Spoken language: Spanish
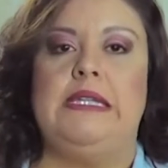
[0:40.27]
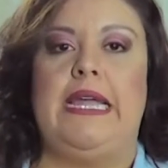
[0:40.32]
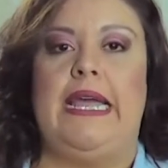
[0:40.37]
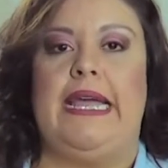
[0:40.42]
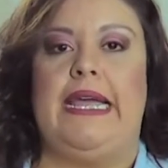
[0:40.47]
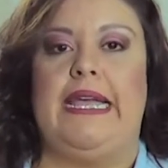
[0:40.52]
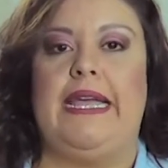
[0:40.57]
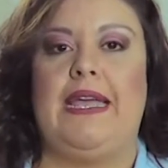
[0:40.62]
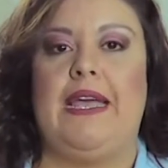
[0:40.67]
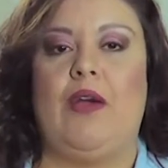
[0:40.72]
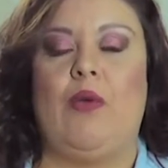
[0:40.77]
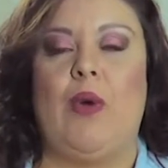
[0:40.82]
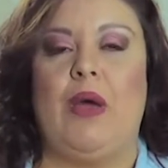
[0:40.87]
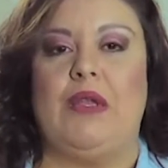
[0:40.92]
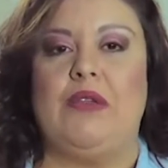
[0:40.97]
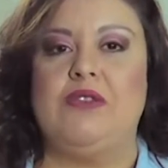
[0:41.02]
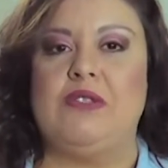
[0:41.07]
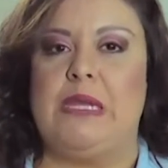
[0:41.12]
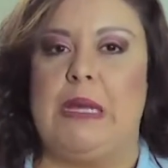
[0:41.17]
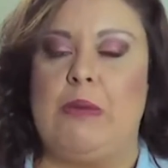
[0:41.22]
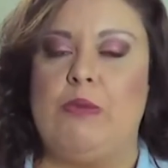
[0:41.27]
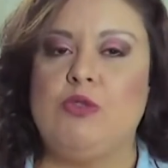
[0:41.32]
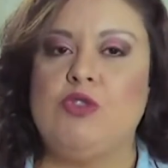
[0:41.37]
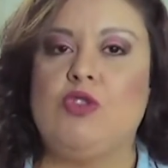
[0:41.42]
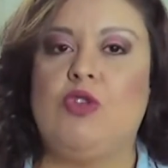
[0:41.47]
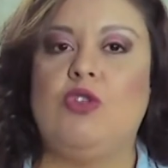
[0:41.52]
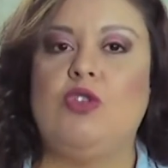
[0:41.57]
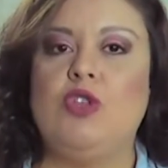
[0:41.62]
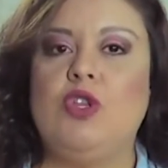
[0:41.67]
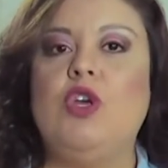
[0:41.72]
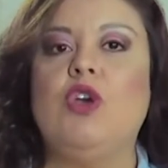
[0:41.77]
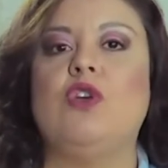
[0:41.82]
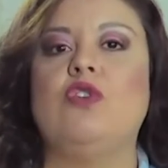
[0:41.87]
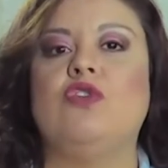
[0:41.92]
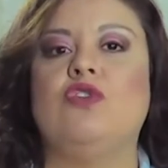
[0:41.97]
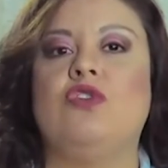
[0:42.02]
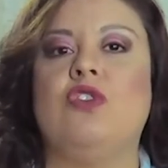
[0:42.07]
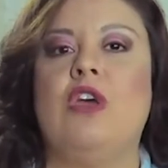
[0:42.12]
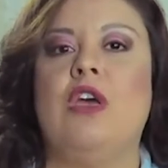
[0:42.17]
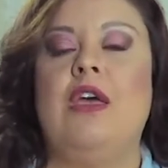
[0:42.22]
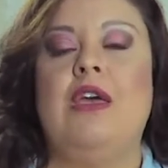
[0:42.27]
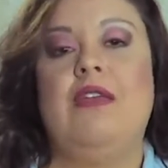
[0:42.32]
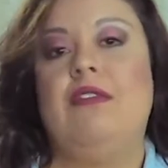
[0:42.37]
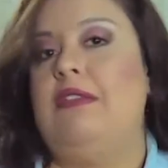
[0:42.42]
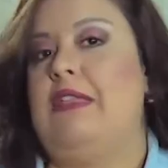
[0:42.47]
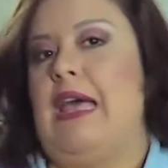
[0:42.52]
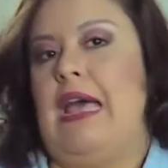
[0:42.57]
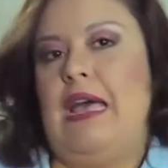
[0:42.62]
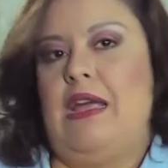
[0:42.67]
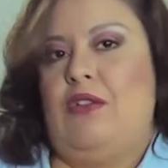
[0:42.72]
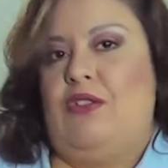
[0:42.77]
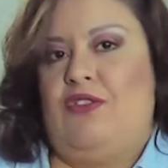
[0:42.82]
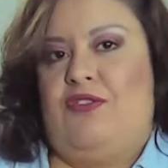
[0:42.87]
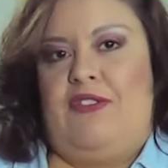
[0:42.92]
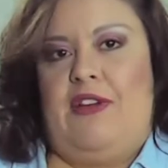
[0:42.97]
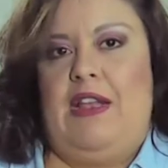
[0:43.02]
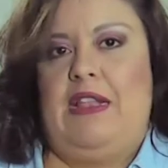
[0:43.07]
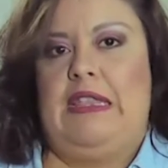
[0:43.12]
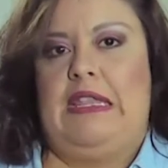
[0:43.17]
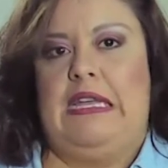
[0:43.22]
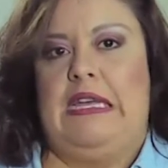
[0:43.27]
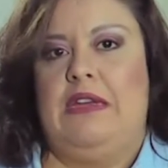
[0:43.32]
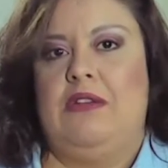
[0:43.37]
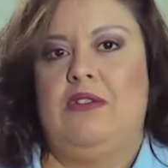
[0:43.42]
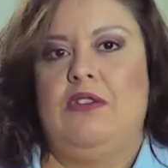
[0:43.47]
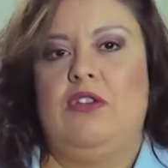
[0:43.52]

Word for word: de que cuando estamos con Dios, nada nos falta.